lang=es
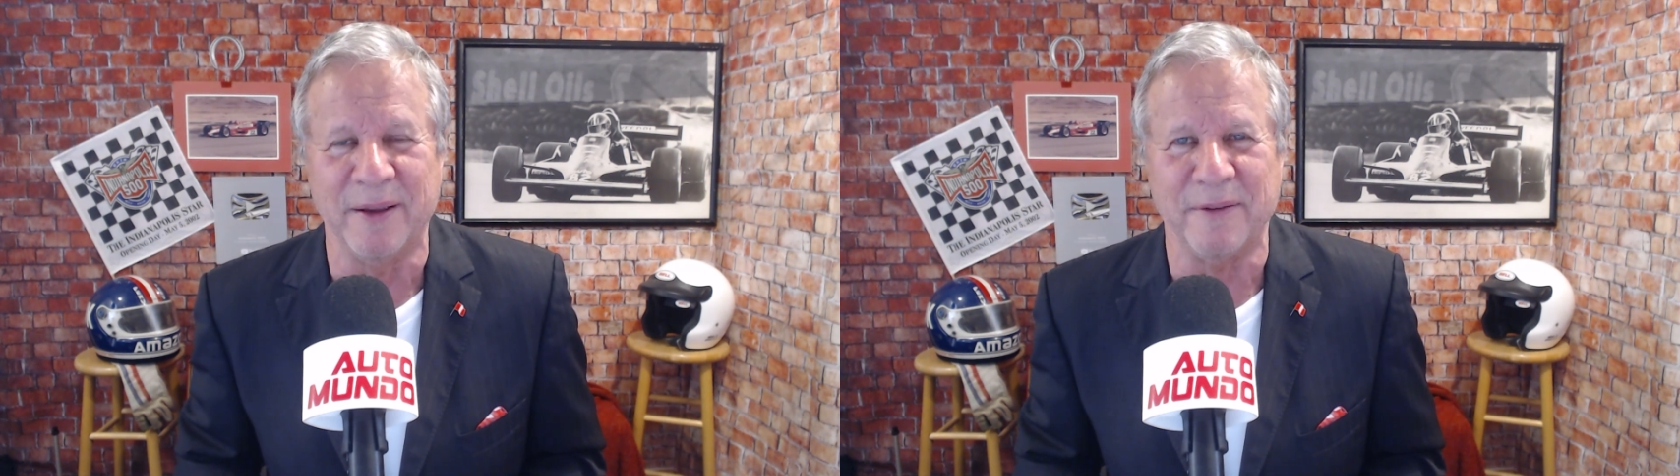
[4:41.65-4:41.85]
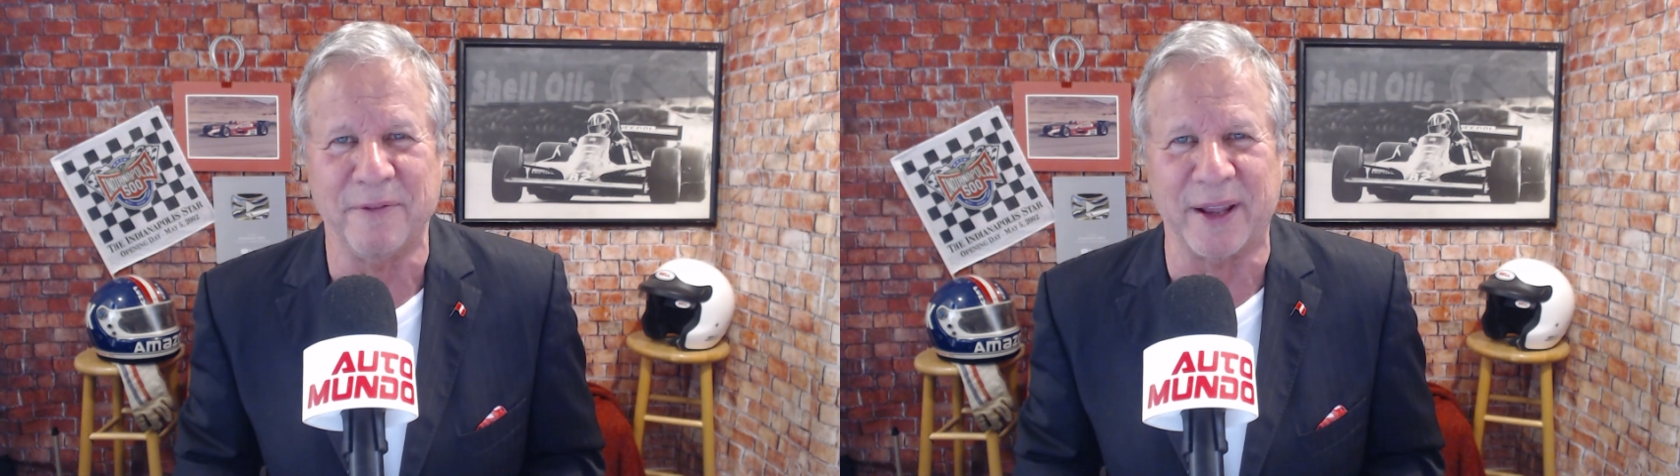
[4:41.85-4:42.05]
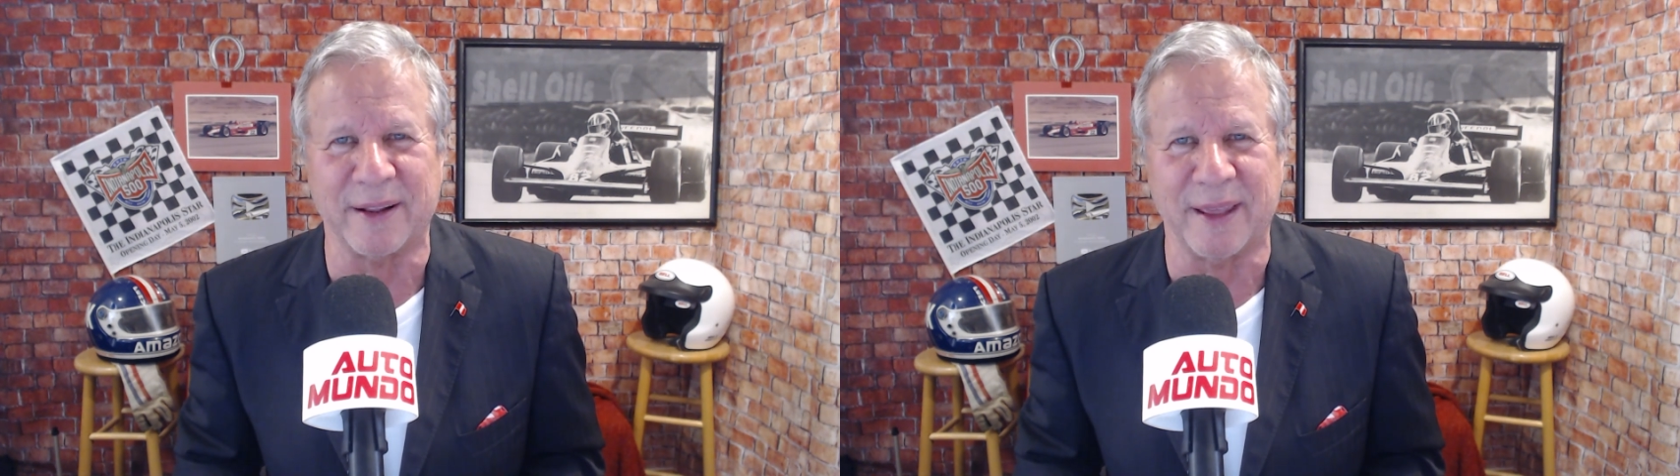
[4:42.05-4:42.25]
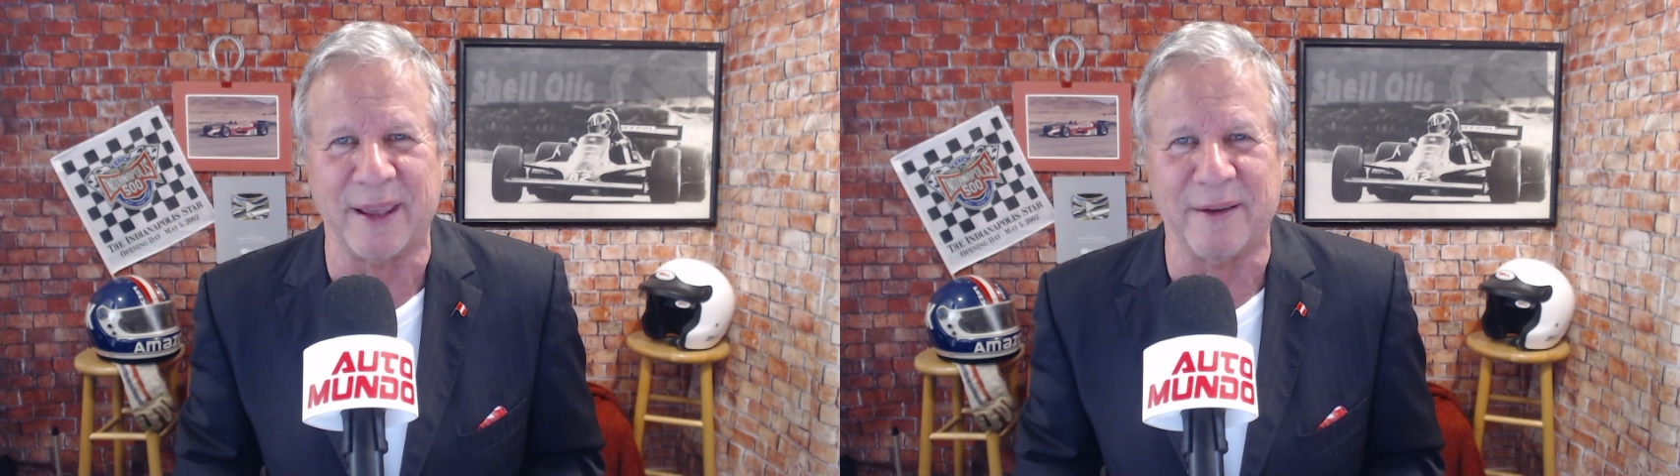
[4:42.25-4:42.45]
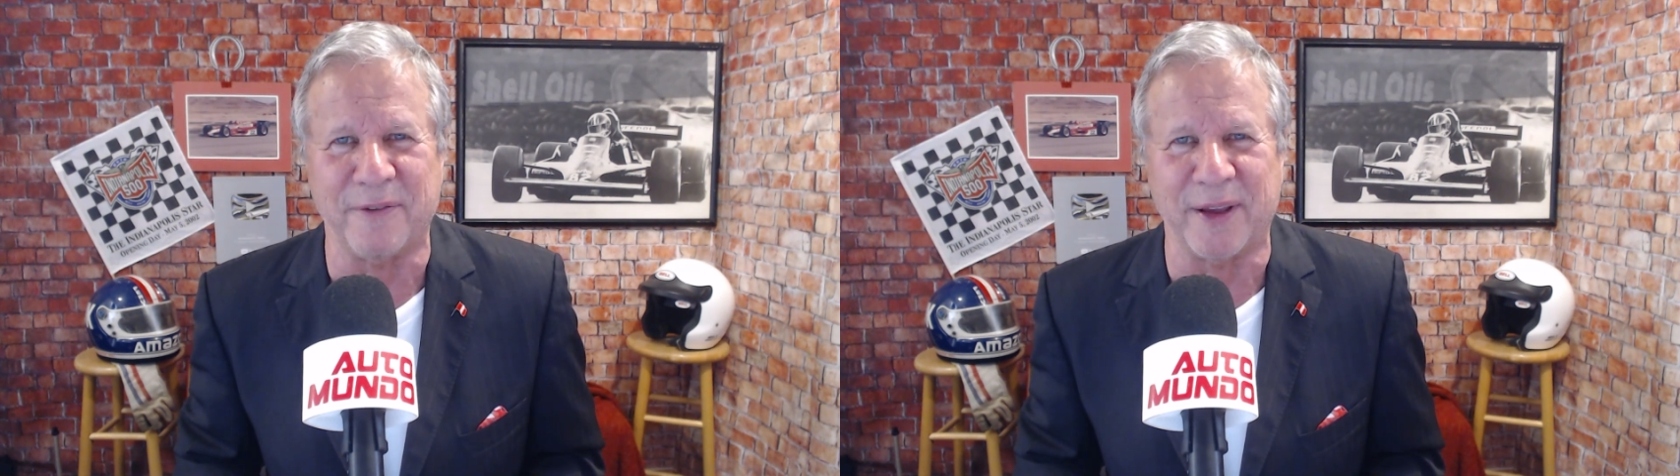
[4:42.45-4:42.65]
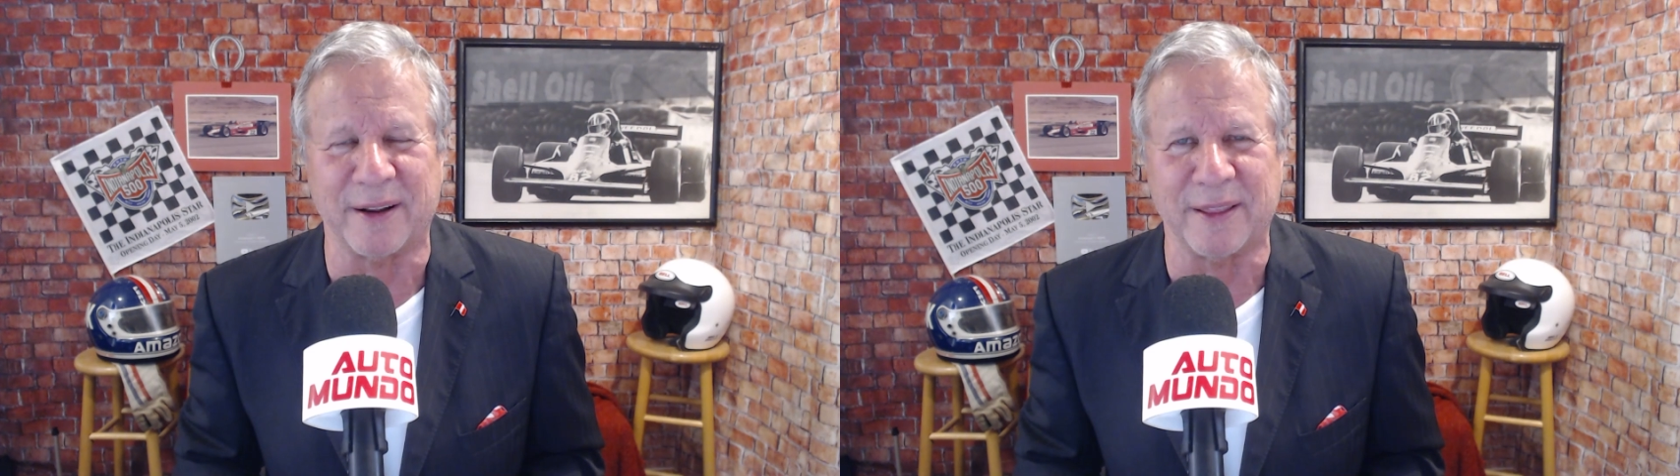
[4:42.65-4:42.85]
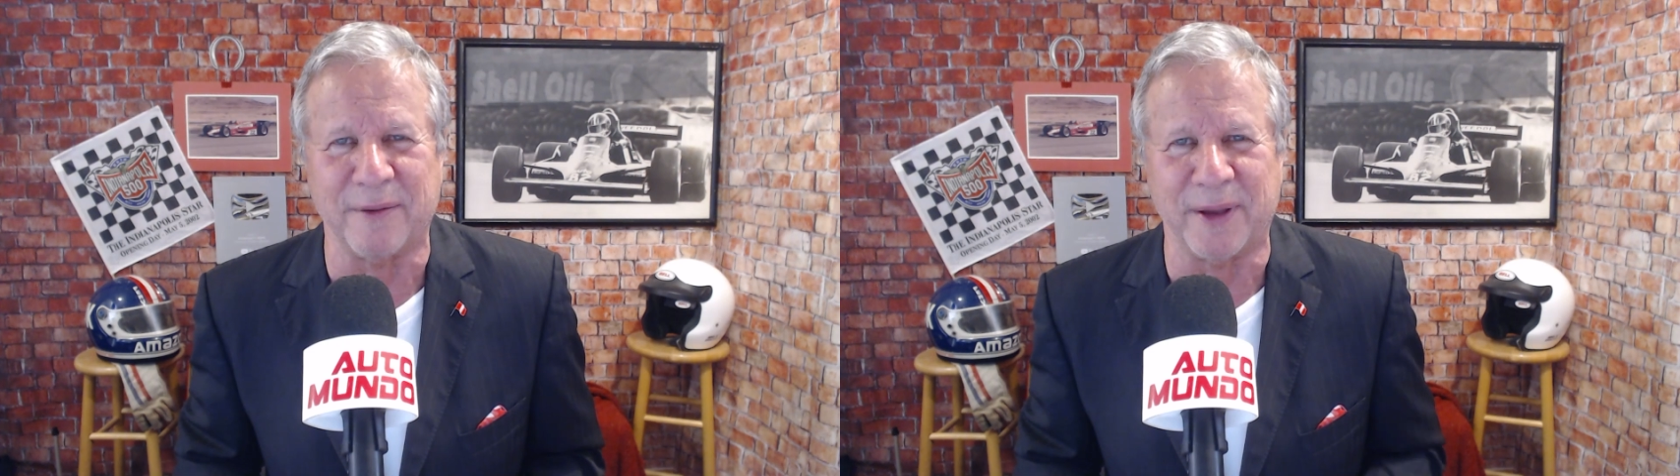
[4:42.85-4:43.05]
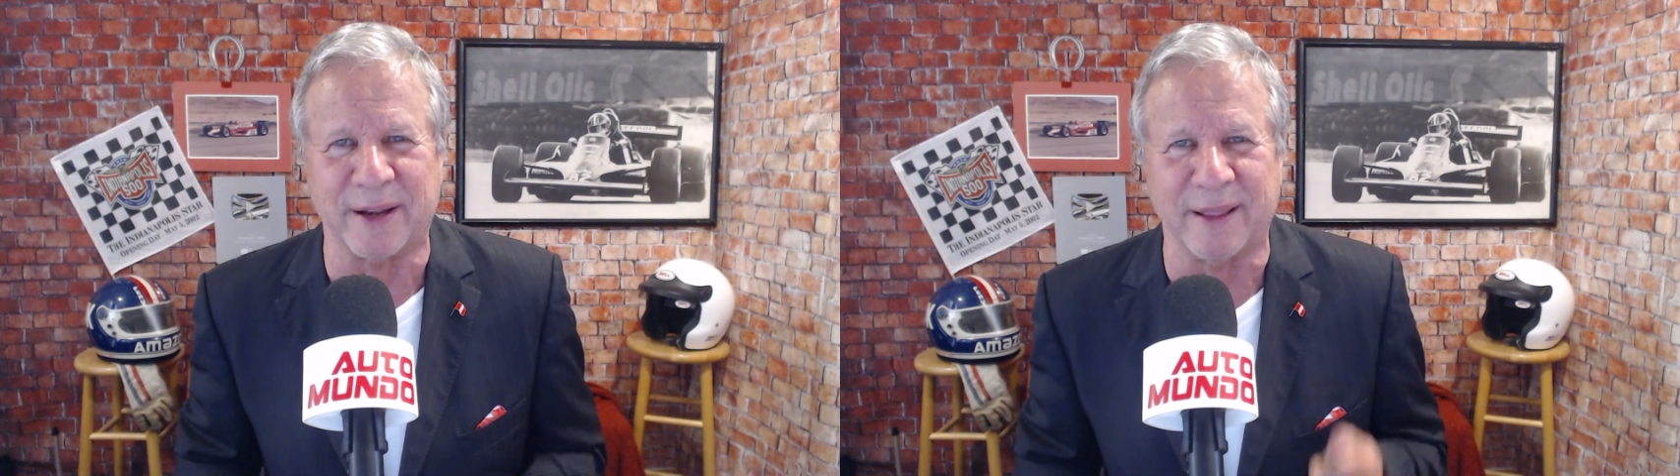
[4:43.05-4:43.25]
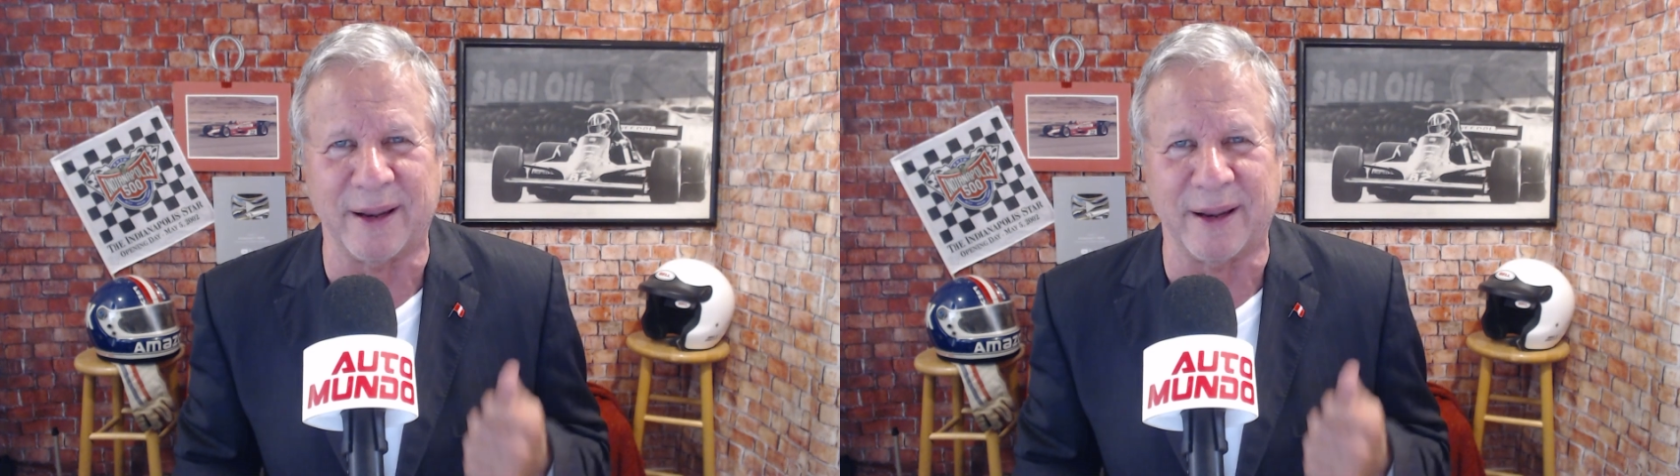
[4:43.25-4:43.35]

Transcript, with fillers: Verde, verde, verde.